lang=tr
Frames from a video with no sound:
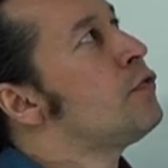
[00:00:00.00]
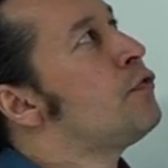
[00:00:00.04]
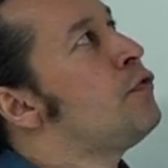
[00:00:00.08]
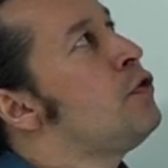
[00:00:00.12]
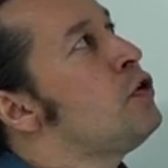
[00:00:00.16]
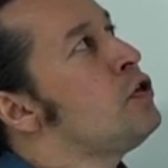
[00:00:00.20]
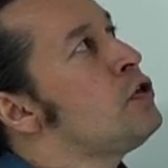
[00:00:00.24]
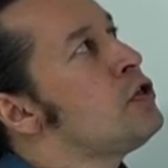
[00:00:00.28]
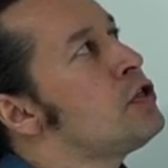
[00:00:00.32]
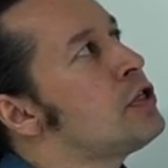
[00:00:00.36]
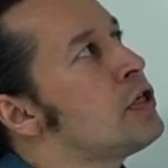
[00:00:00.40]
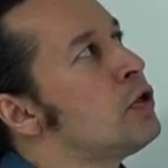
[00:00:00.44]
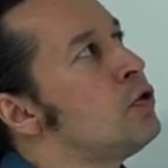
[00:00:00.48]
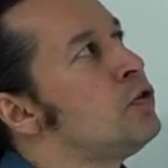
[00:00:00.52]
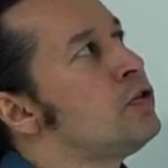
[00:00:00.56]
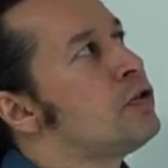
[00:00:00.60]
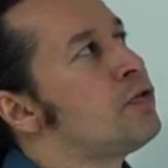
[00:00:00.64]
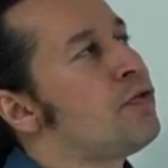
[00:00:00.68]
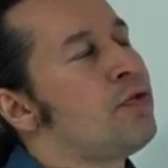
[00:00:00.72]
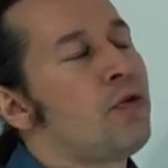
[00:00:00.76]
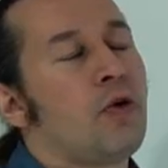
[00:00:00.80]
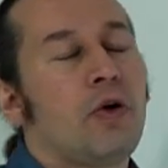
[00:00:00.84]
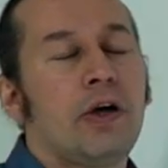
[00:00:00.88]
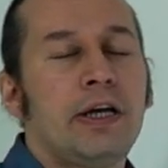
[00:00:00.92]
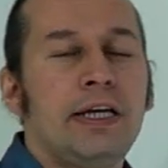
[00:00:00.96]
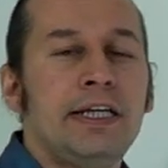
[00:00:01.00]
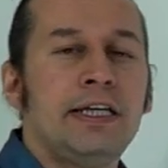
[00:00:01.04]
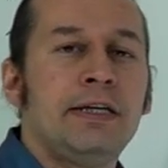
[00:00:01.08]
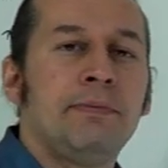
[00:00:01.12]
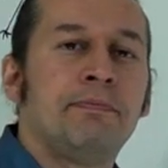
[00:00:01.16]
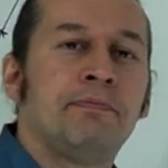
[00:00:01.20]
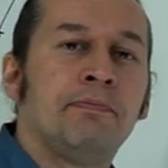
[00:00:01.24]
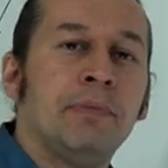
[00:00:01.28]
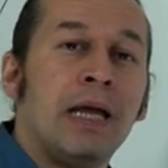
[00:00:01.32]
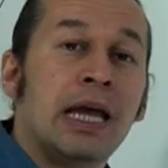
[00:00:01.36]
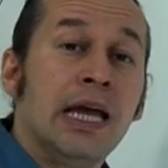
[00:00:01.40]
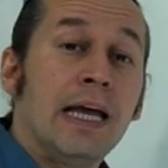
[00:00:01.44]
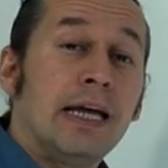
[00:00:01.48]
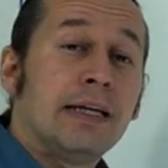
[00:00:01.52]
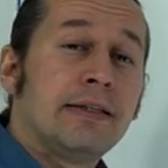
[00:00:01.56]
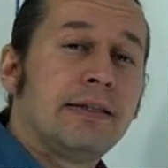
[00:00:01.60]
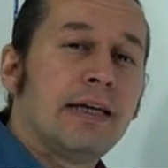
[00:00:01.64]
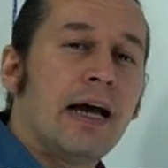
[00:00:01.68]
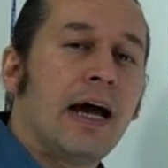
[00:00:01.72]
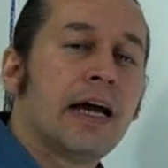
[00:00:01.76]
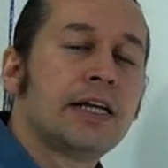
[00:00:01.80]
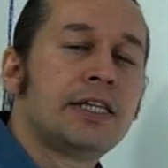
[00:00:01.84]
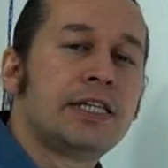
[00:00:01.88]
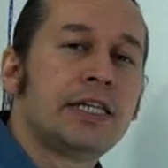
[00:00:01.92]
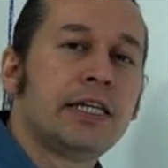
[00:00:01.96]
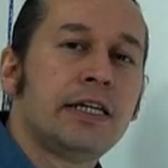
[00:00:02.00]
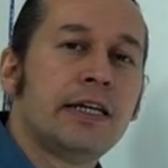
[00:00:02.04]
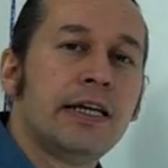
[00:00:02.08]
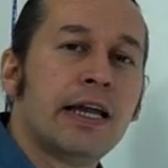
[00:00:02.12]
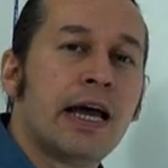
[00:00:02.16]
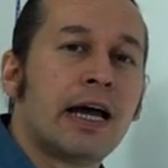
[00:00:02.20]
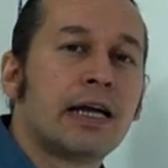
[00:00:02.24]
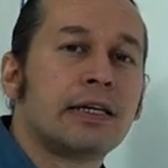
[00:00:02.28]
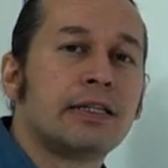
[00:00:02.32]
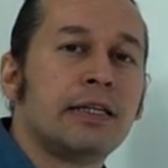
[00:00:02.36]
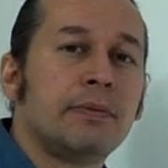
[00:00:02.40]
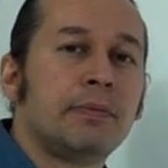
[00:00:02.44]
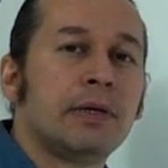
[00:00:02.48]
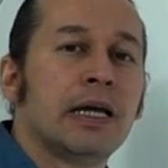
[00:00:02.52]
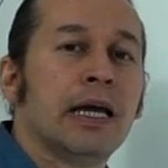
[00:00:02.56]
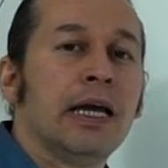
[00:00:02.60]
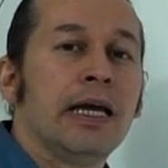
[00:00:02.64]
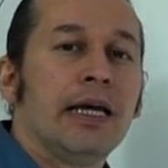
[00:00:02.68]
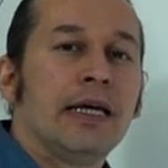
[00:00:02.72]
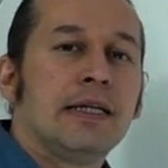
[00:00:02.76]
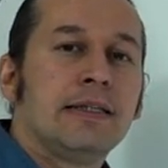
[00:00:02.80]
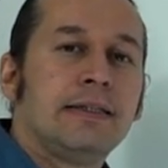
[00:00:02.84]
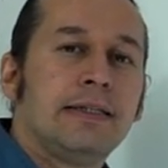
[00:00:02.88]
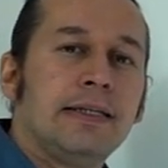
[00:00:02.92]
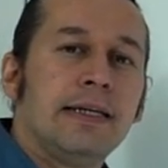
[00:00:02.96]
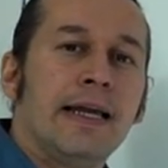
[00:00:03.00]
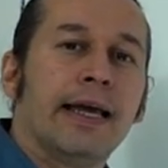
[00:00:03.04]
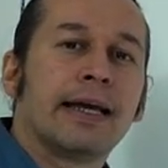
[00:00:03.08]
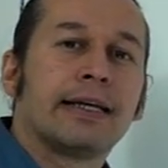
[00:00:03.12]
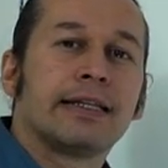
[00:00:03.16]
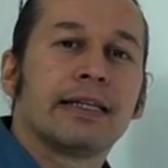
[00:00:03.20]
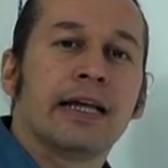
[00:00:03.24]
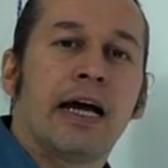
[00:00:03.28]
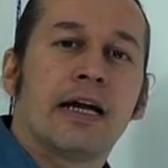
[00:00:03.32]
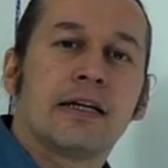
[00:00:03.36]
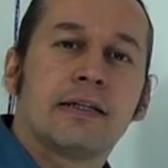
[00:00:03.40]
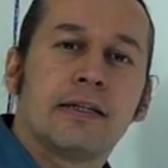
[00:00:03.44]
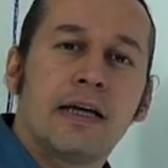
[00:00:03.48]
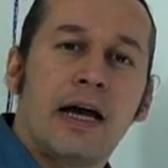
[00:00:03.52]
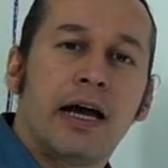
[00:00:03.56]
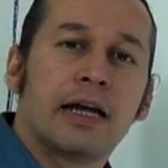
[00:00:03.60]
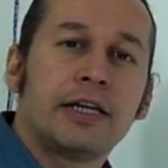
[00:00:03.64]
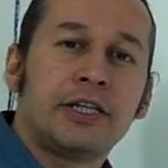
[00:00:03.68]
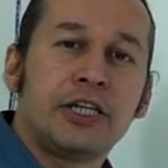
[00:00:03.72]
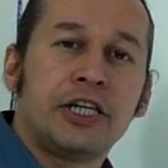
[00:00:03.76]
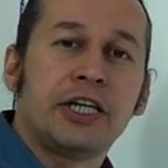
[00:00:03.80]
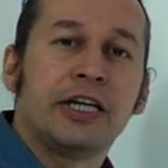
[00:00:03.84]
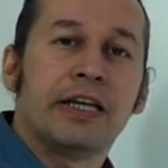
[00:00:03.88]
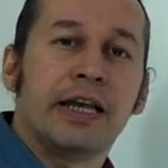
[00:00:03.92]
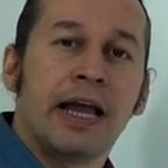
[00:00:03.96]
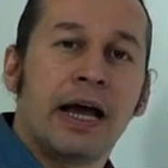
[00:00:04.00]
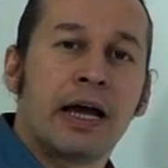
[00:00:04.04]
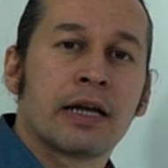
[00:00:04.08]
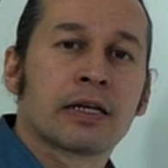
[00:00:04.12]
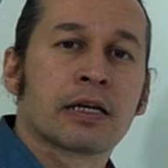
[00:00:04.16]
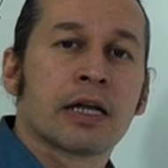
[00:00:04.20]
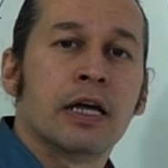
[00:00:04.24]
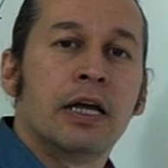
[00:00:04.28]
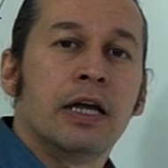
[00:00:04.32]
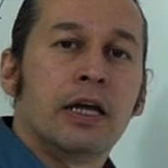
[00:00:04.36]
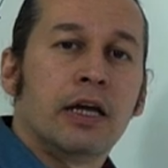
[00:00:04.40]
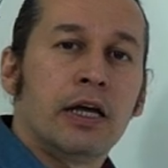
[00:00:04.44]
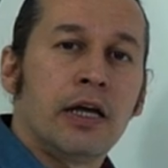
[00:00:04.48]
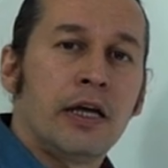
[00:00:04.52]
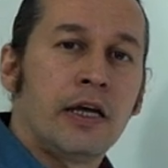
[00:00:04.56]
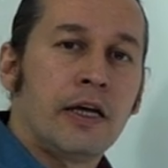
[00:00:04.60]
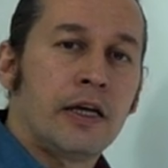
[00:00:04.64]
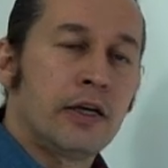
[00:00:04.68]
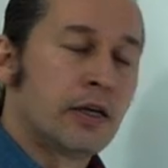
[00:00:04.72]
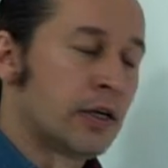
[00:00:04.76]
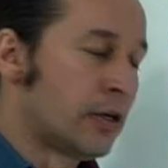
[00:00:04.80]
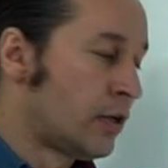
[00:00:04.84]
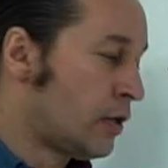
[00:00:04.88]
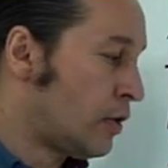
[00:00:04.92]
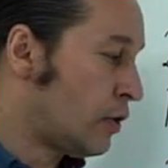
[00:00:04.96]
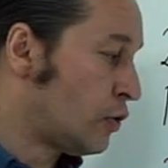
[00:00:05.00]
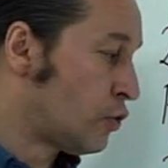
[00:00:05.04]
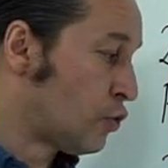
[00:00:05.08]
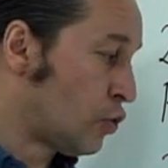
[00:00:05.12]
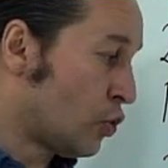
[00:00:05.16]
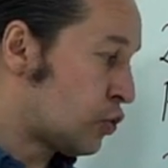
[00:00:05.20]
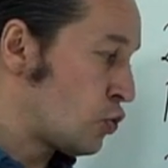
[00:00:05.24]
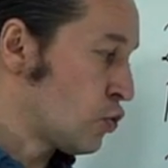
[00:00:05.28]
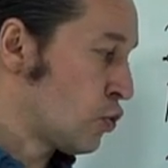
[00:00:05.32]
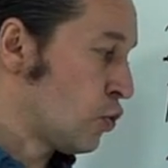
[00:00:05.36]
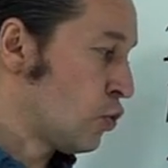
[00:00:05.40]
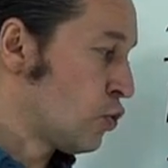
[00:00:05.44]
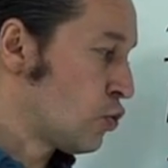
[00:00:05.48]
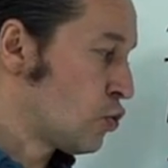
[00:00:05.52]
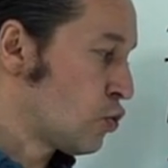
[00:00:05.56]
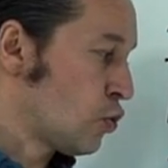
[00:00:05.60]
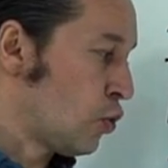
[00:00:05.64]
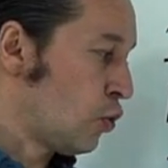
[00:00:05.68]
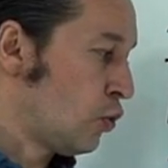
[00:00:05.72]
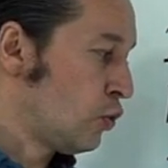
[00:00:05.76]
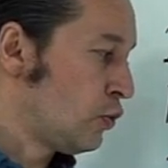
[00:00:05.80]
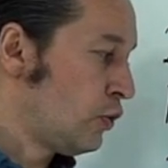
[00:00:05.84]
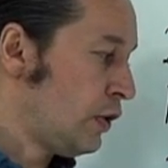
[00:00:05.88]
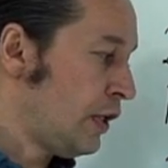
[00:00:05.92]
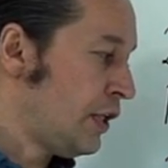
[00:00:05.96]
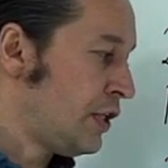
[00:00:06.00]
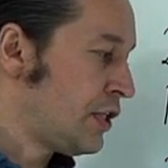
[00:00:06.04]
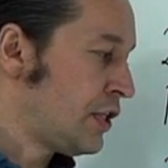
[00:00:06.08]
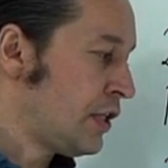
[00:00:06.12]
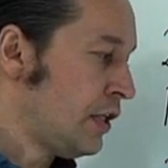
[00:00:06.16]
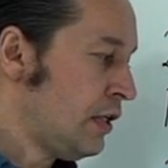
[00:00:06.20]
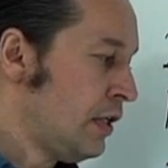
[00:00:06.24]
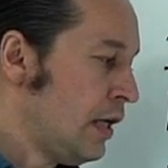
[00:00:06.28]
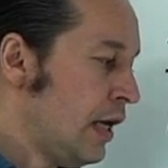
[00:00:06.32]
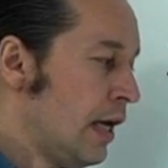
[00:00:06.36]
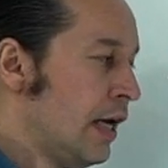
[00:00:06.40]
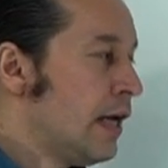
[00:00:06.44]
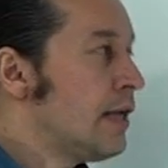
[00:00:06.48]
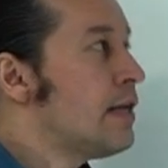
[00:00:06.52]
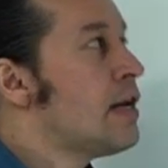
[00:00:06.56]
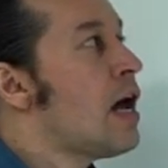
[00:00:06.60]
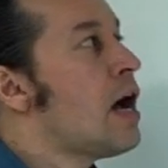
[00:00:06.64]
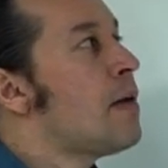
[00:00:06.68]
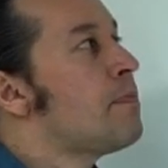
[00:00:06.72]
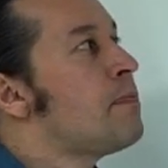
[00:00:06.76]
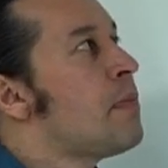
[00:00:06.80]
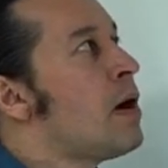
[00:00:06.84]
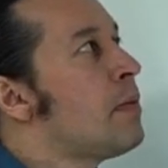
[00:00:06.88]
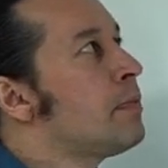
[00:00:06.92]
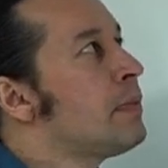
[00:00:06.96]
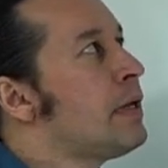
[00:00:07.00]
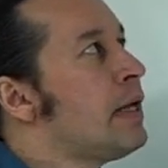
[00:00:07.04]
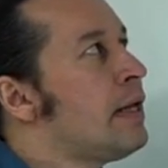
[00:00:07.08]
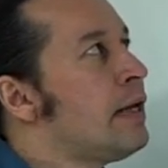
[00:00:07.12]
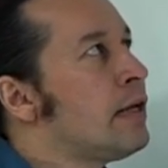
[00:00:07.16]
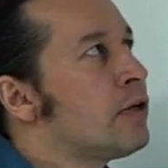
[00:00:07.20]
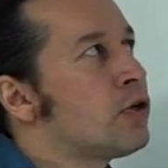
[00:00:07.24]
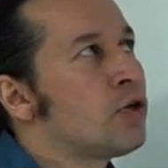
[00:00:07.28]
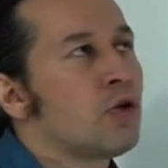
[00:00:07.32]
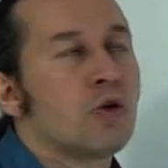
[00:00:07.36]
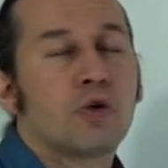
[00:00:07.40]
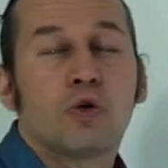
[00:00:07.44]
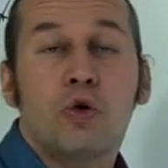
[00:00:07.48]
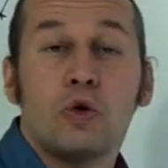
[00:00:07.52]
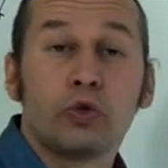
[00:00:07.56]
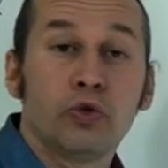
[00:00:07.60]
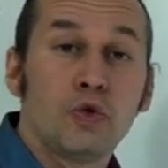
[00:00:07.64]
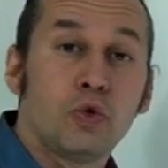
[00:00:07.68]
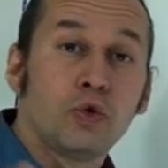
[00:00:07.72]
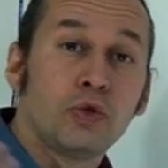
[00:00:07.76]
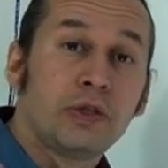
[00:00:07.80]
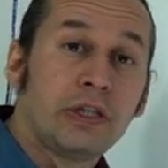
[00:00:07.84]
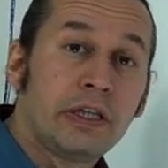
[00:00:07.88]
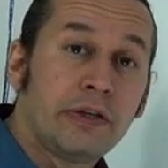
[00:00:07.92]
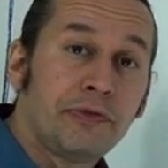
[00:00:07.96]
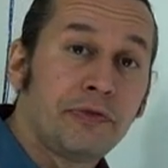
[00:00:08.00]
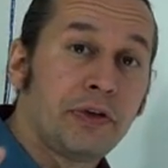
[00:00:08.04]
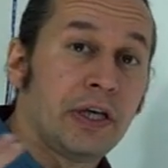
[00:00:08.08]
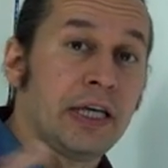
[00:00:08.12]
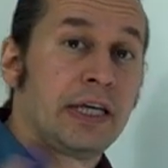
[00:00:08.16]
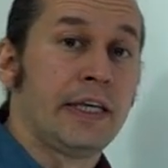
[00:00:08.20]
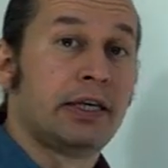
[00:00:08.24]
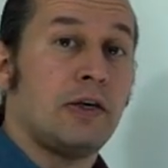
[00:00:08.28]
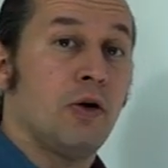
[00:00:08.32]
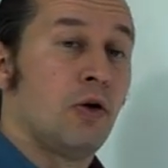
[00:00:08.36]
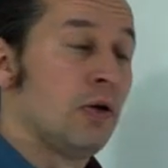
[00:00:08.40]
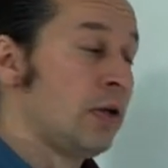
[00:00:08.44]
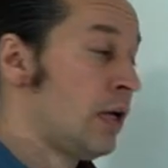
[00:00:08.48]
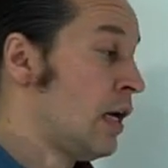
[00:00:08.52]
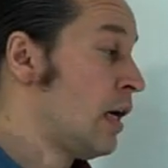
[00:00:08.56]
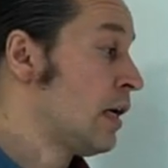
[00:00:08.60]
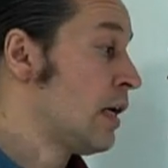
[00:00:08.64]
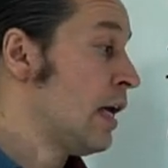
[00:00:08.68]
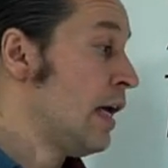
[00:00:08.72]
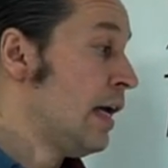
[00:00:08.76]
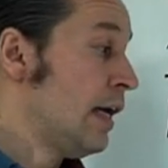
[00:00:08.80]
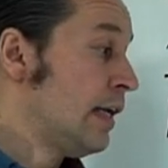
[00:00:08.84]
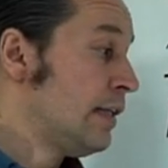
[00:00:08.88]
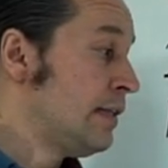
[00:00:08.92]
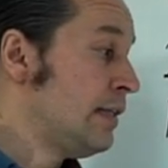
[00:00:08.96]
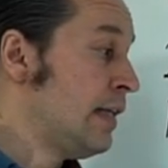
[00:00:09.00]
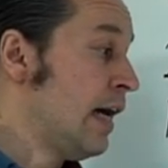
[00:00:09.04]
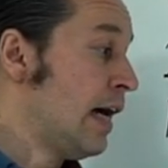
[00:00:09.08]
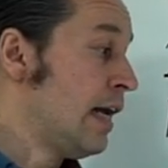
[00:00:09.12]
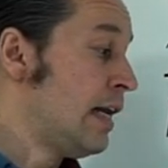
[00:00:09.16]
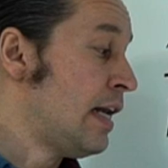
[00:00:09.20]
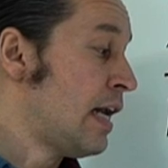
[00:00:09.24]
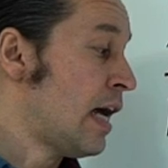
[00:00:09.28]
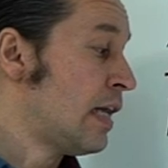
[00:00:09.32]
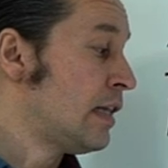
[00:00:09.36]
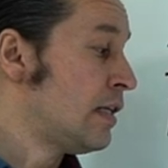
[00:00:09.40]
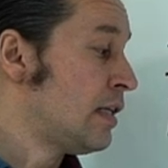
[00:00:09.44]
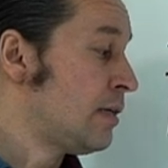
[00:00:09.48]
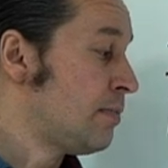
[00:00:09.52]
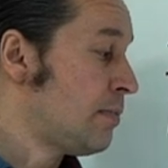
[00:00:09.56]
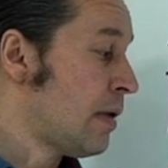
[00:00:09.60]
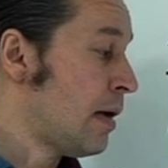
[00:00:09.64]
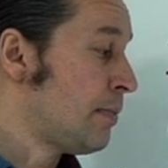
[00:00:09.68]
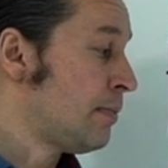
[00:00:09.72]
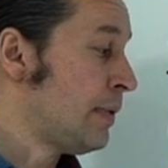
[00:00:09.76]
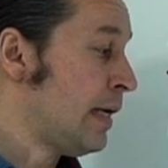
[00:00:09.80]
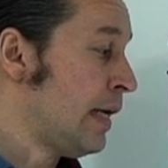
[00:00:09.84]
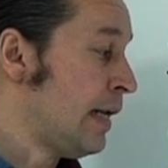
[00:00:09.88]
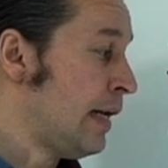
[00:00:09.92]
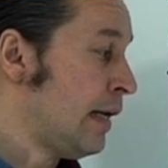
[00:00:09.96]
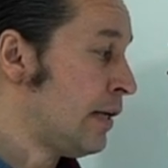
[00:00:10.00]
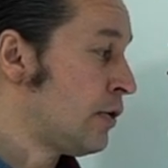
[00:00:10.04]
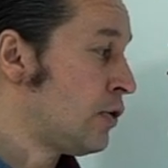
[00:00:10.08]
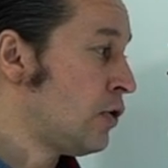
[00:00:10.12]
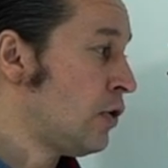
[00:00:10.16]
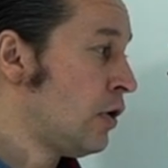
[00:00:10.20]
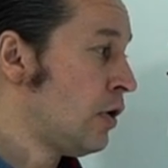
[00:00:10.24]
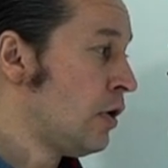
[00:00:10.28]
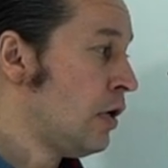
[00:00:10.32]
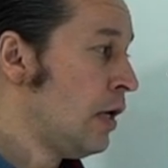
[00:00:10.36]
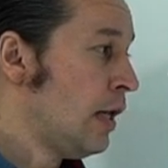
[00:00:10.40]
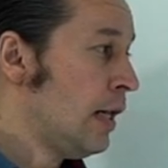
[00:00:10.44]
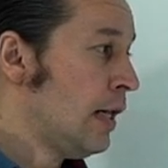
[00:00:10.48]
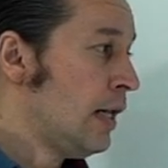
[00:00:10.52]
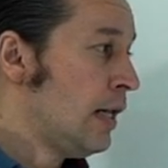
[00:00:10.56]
Wünsche und Vorlieben tercihler değil mi? Dilekler, tercihler e, söz konusu olduğu için ne yapmam gerekiyor? Konjonktif 2 olarak değerlendirmem gerekiyor.